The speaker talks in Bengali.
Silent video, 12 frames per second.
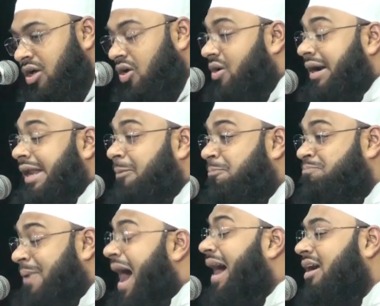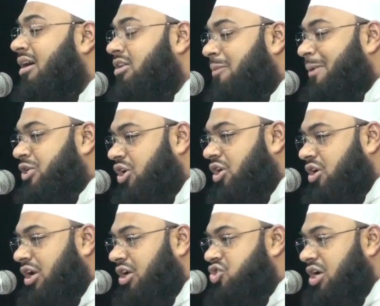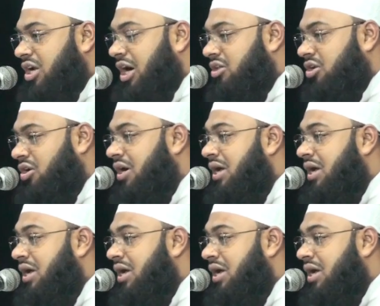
কোরআনের পাখিদের পেছনে খরচ করা হতো